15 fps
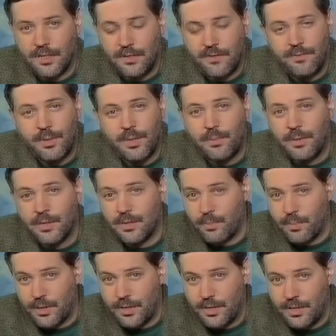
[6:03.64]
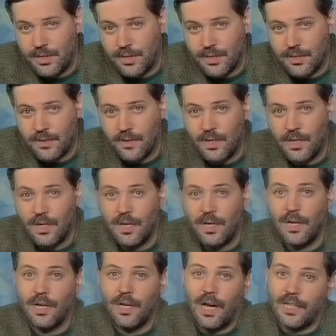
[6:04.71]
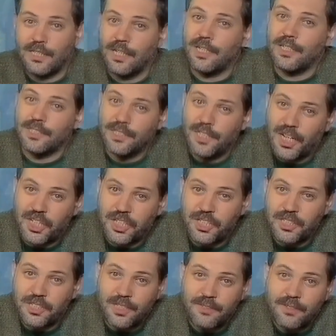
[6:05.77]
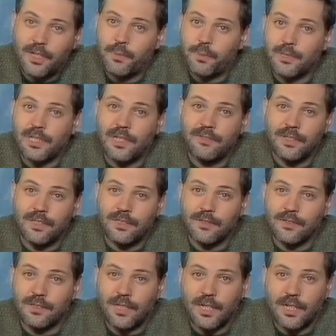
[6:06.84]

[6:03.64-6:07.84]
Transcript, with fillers: в борьбе за президентство – Однако наш человек посоветовал,